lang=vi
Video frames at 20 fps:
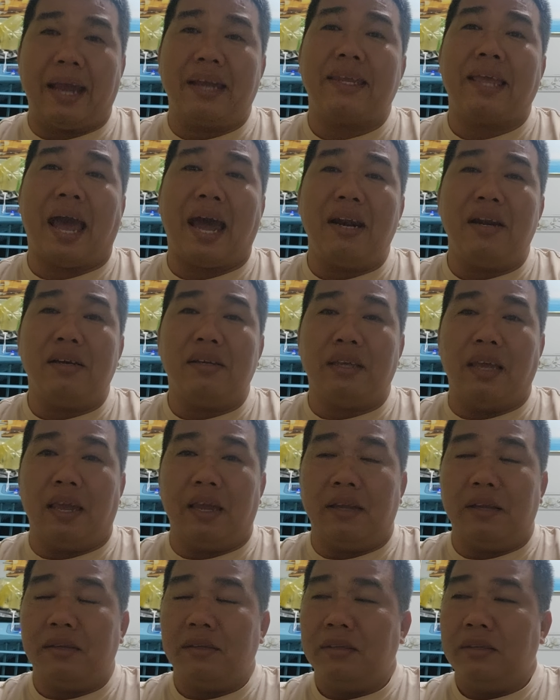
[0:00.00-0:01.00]
ăn trả được
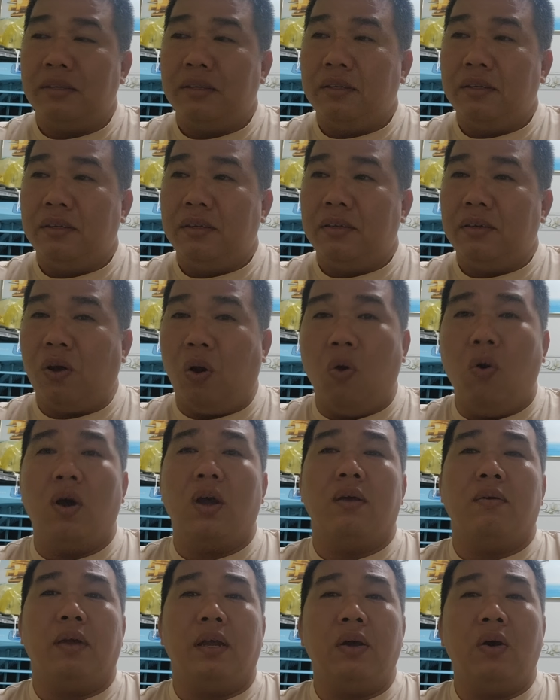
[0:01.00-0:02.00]
gì thua
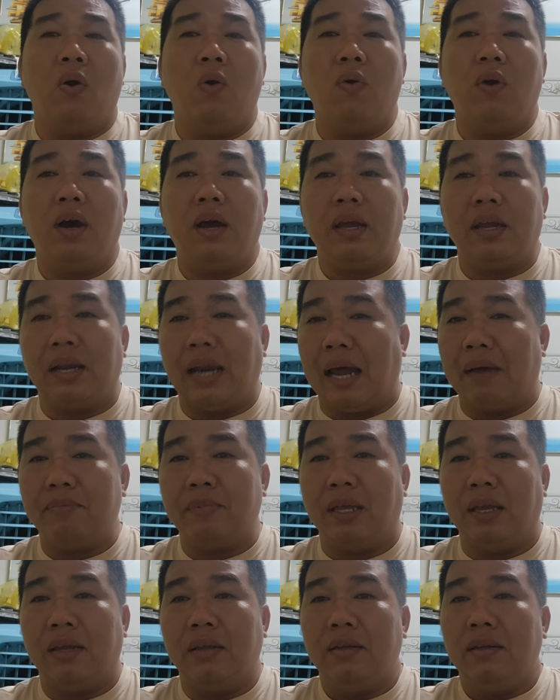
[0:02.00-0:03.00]
thì thua thì
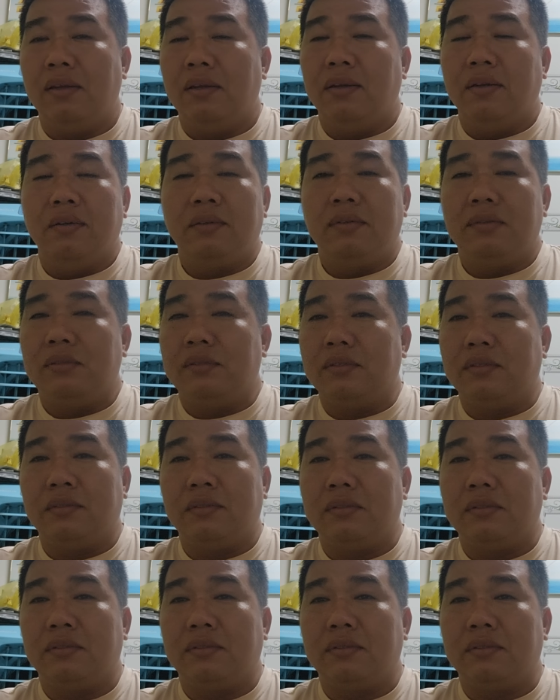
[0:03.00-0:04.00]
làm gì
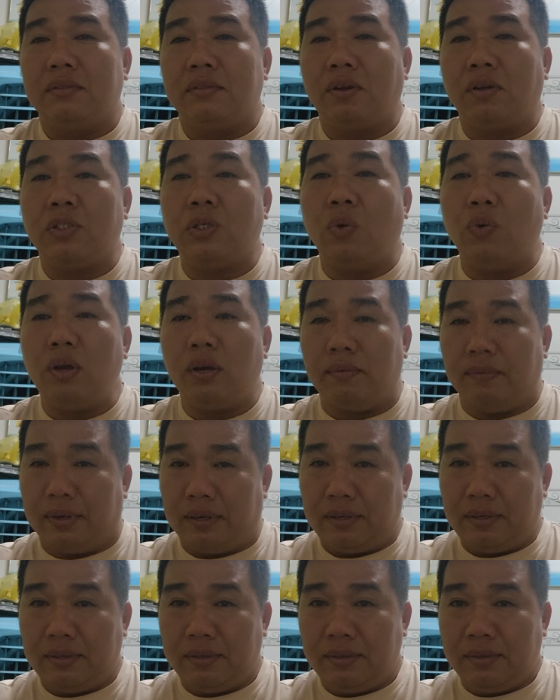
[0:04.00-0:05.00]
nó suối không
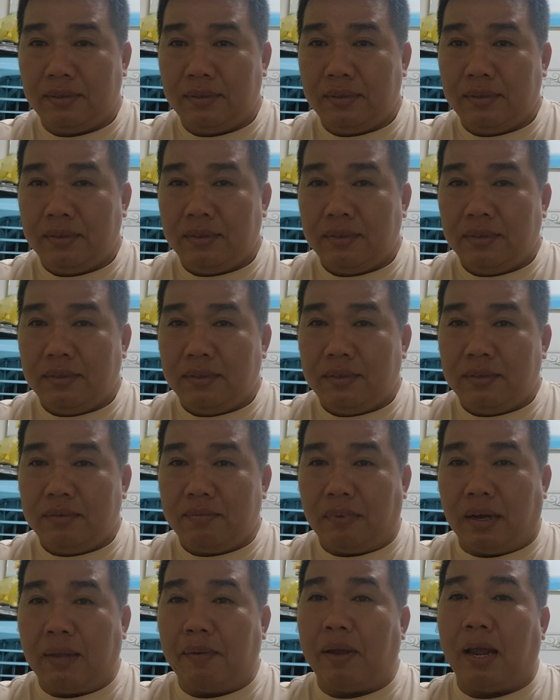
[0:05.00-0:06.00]

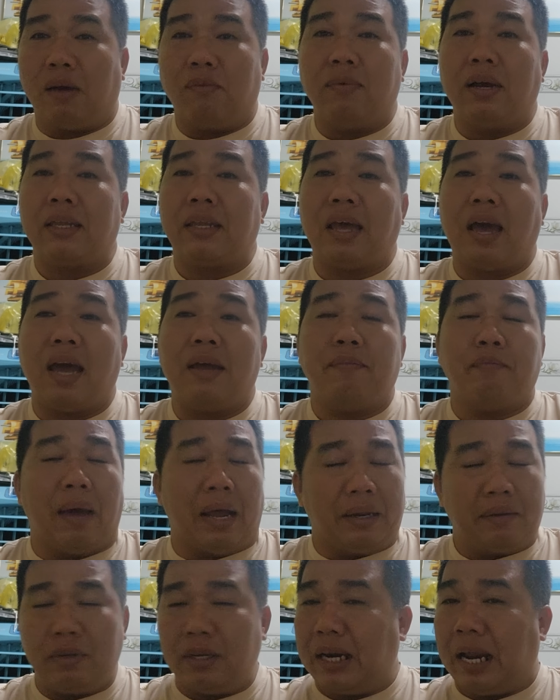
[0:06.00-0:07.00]
bởi vì mình không ai chơi
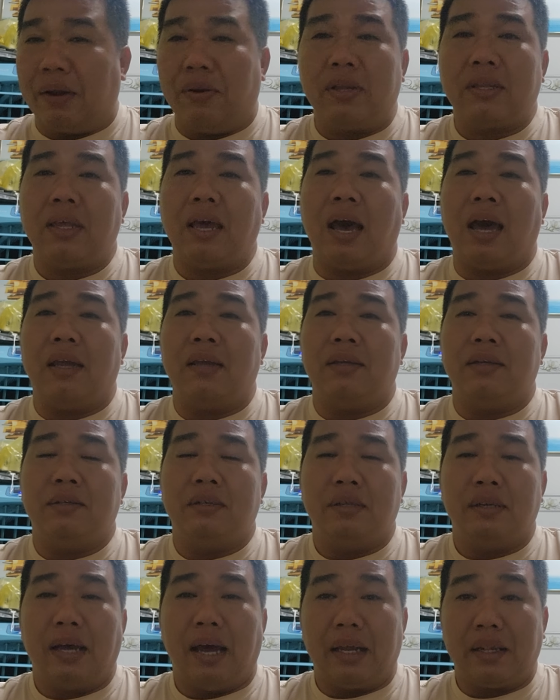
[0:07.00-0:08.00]
bệnh như nào nó chơi
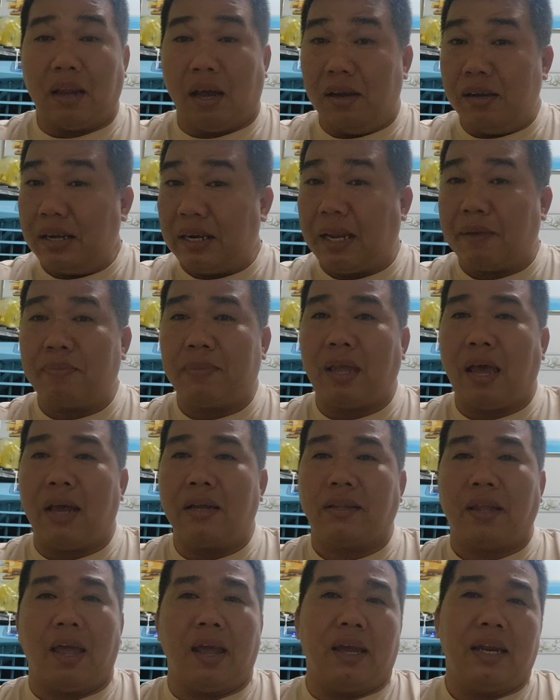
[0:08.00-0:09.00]
tự anh em
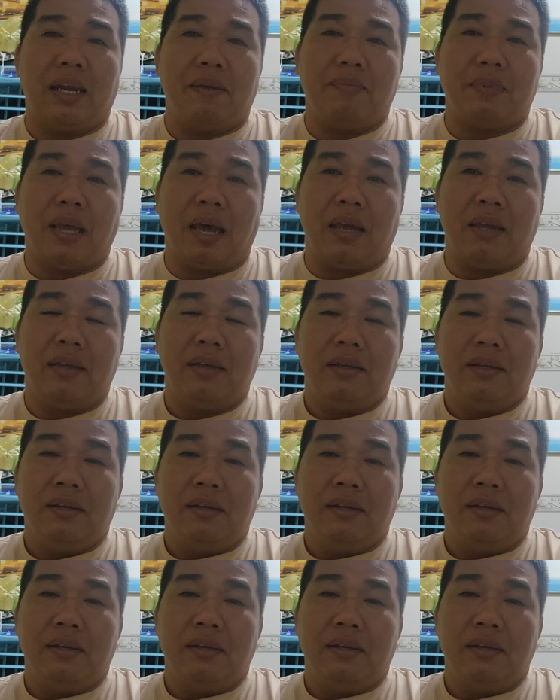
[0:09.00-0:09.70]
chơi tiền anh em chơi